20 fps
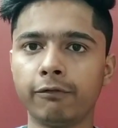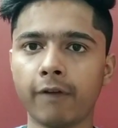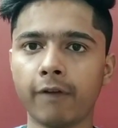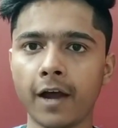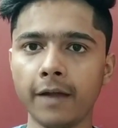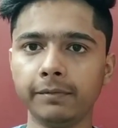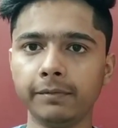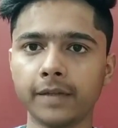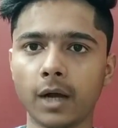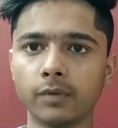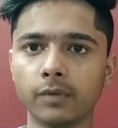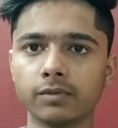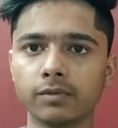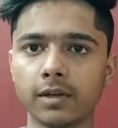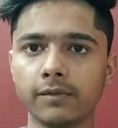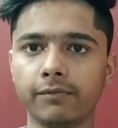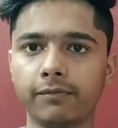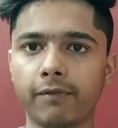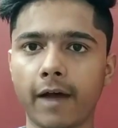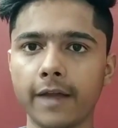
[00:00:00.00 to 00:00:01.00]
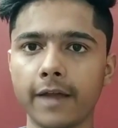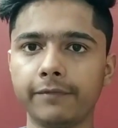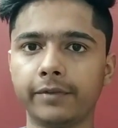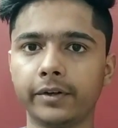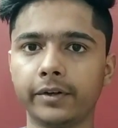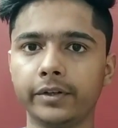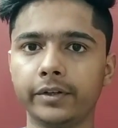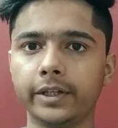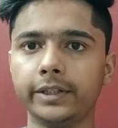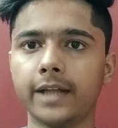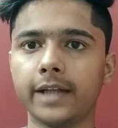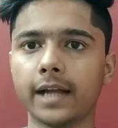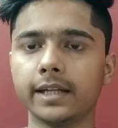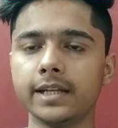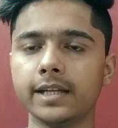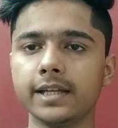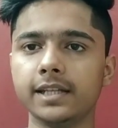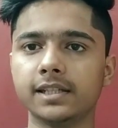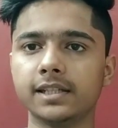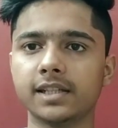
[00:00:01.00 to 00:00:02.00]
फाइव थाउजेंड फाइव हंड्रेड
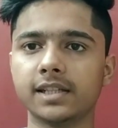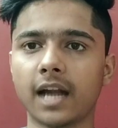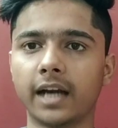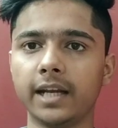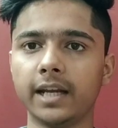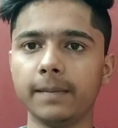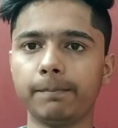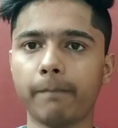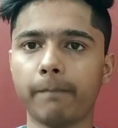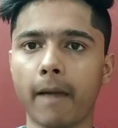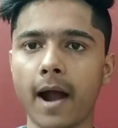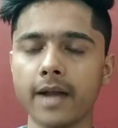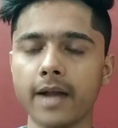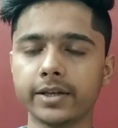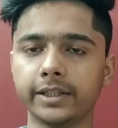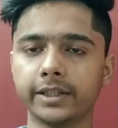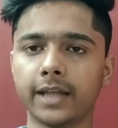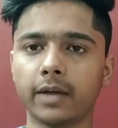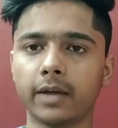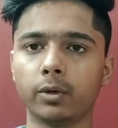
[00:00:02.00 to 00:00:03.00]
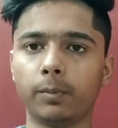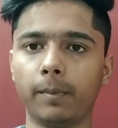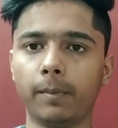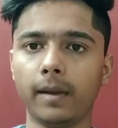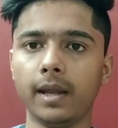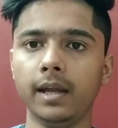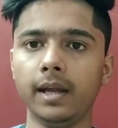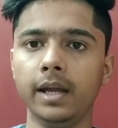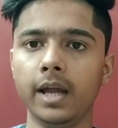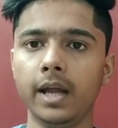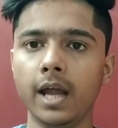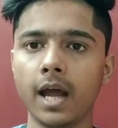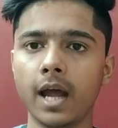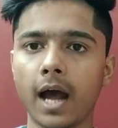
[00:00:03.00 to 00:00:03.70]
यानी कि साढ़े पाँच हज़ार रुपये